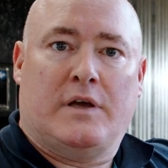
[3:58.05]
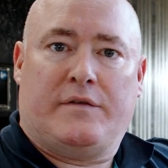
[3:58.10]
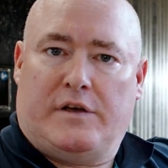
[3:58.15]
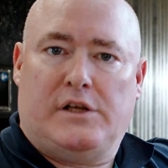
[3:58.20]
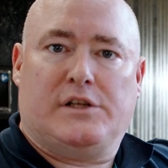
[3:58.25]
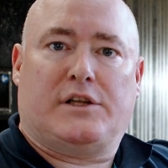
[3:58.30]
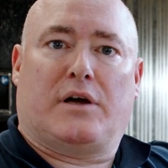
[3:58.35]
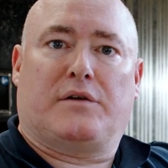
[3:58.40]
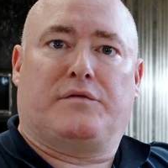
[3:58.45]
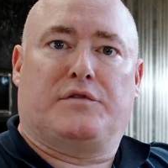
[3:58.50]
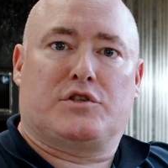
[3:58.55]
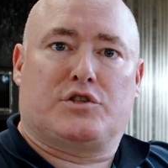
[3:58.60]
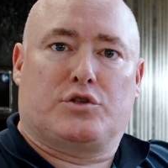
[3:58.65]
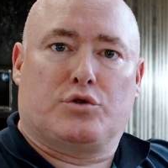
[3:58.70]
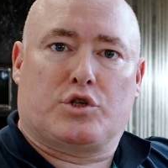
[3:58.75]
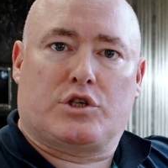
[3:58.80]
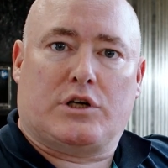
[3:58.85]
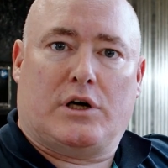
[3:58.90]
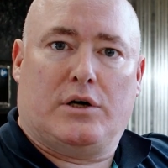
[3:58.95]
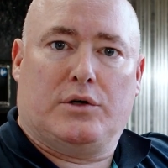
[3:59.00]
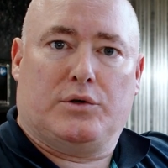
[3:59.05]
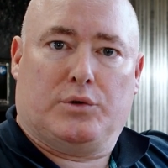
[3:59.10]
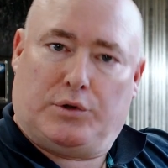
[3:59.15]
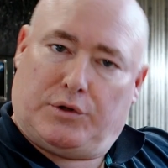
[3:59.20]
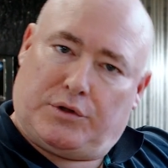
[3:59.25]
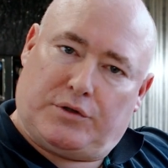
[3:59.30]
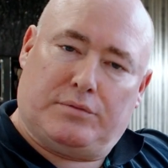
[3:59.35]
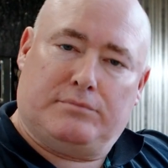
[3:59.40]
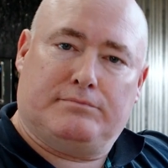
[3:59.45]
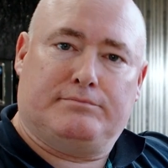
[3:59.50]
Vielen Dank fürs Zuschauen
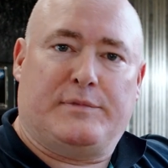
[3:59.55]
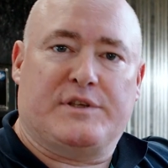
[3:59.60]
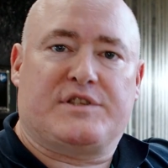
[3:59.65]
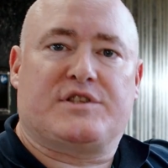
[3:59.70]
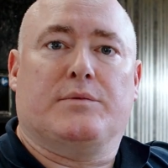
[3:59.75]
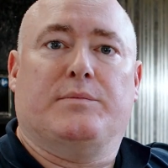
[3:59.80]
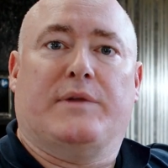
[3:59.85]
und bis